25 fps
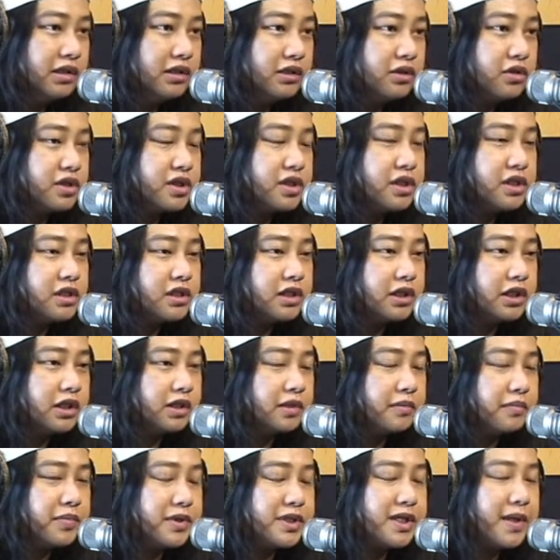就是那
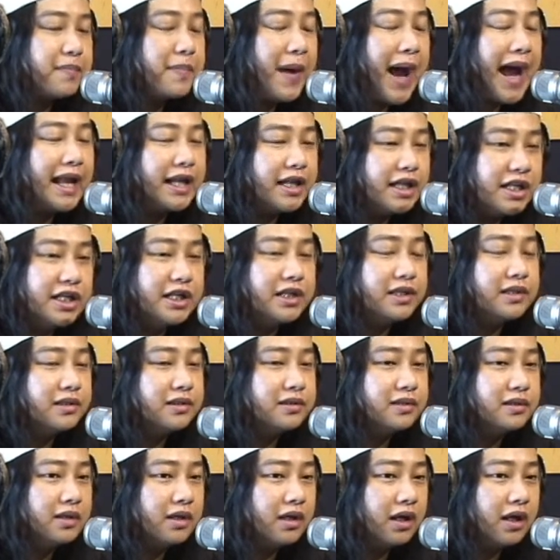个比较叛逆，
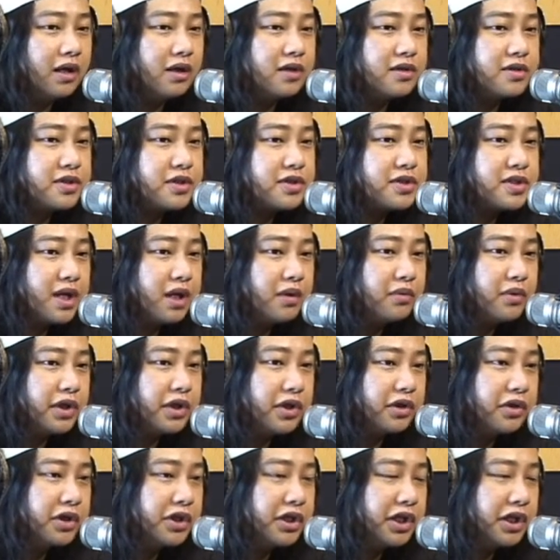嗯，哦，就稍微
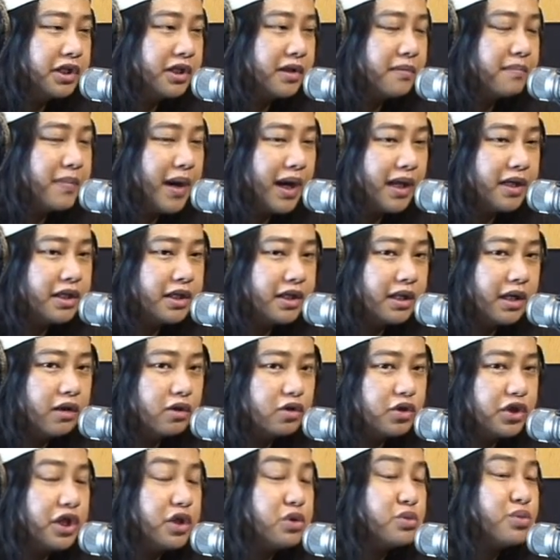有一点点叛逆，然
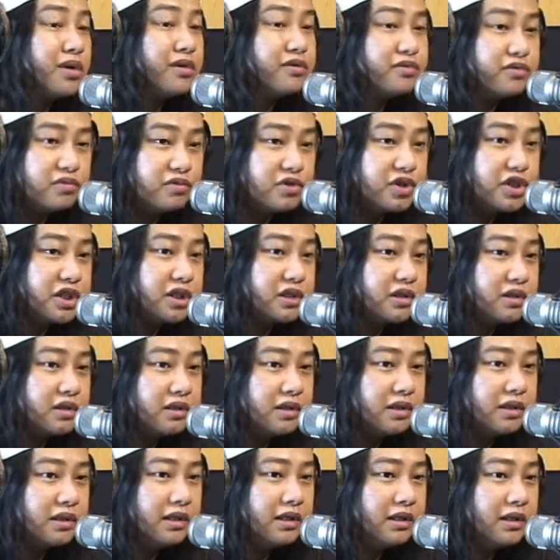后顶撞父亲，
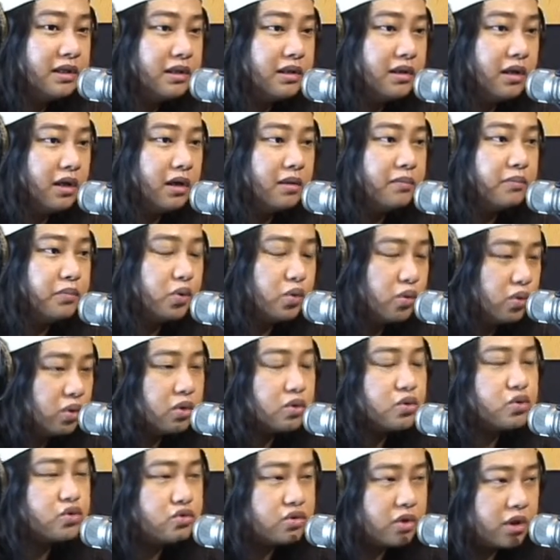嗯，哦，不
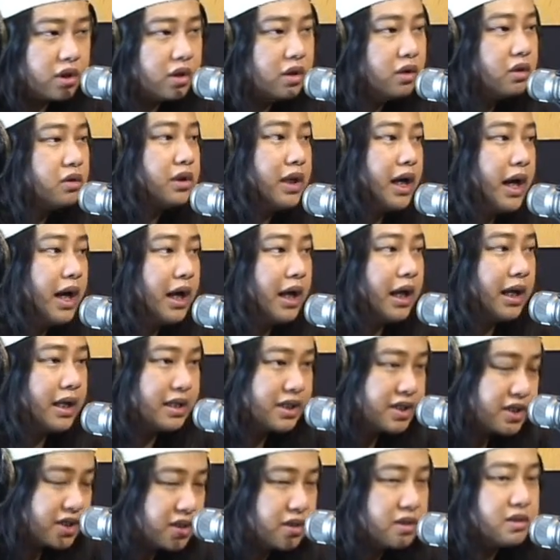过最后他还
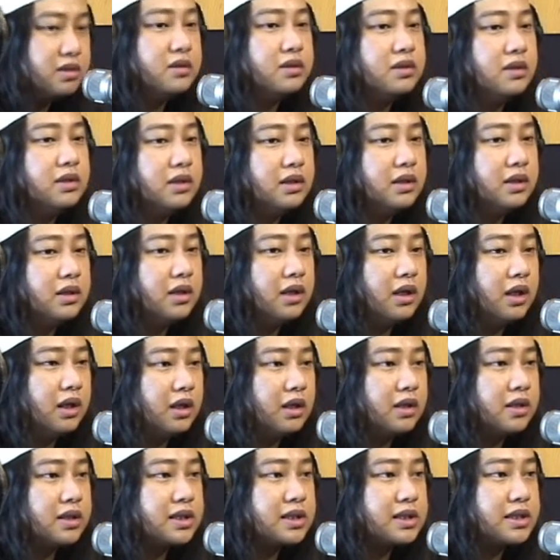是，
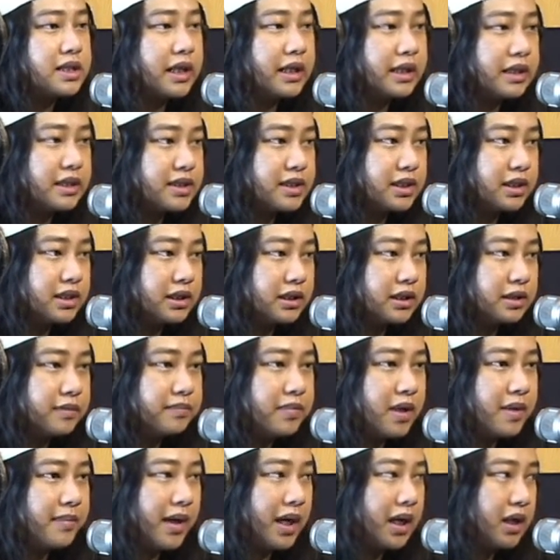哦，在这个
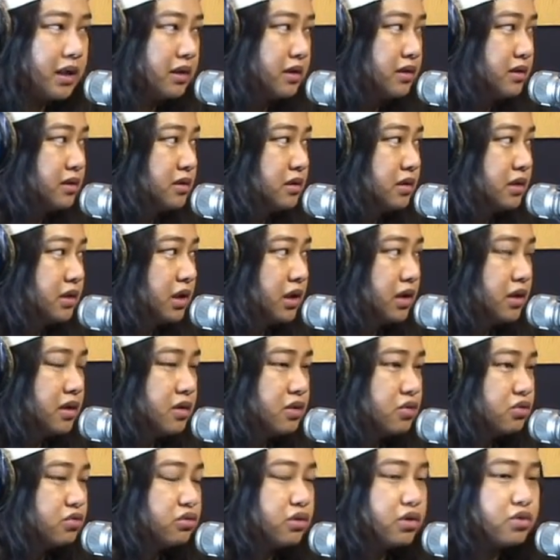爸爸呃
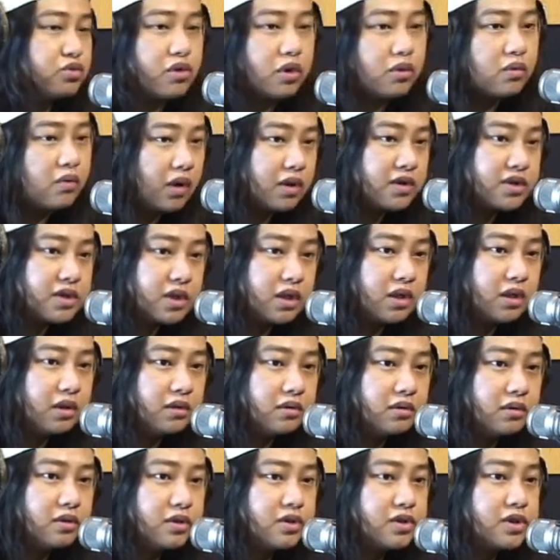出了状况之后，
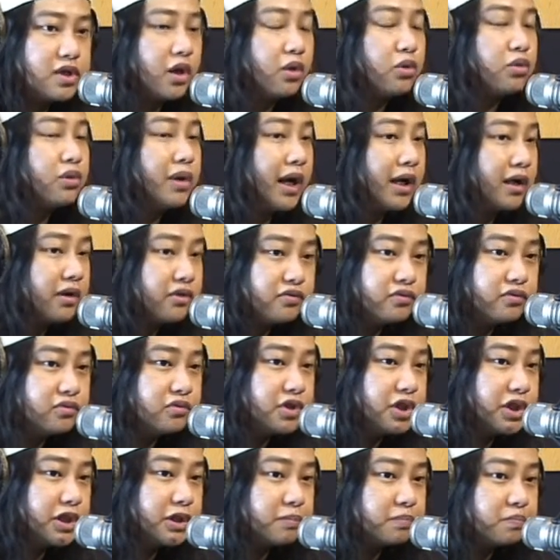照顾他的父
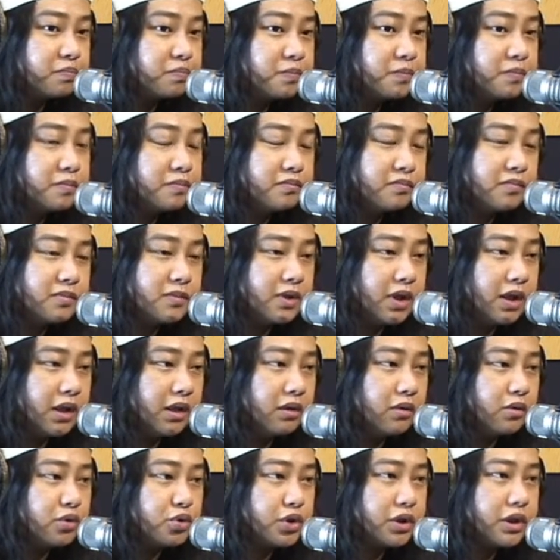亲，啊，
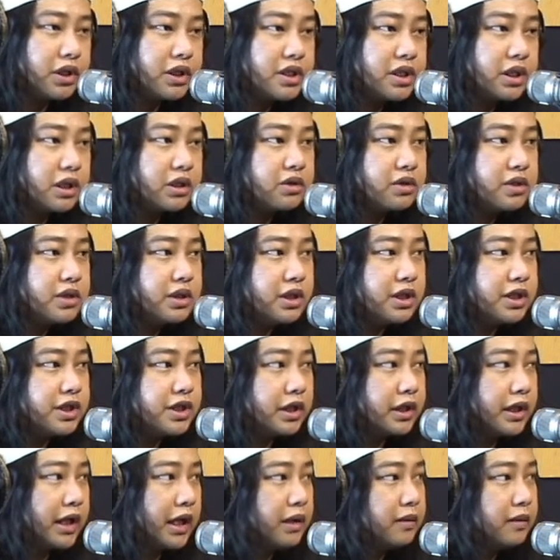我觉得这个就是以前